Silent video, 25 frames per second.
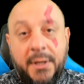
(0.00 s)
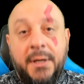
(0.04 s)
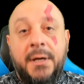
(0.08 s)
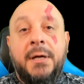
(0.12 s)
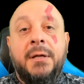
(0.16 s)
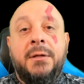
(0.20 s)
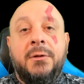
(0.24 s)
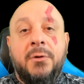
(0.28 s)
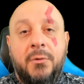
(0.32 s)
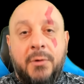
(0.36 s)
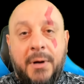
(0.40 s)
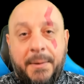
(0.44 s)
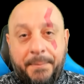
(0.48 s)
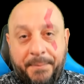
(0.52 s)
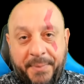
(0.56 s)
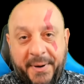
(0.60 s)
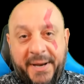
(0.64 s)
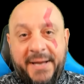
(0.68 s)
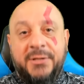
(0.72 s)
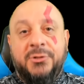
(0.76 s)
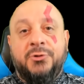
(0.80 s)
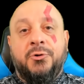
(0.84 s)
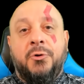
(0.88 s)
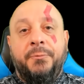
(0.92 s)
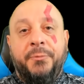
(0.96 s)
Então
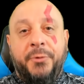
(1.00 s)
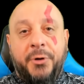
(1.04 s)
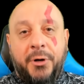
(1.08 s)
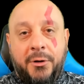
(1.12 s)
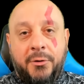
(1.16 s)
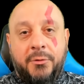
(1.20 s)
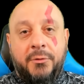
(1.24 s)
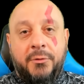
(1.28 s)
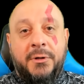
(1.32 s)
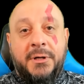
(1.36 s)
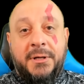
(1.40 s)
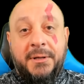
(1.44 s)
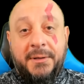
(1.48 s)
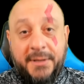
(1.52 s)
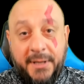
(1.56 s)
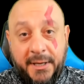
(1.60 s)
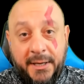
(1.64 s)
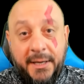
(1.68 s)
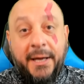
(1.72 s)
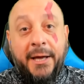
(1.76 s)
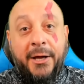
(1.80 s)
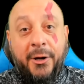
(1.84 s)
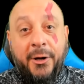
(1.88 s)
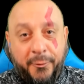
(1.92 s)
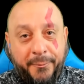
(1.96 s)
aprende com um biólogo que
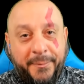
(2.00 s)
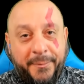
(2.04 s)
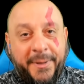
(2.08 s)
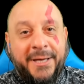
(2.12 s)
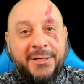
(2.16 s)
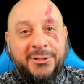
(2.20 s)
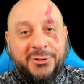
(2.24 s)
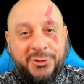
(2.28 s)
realmente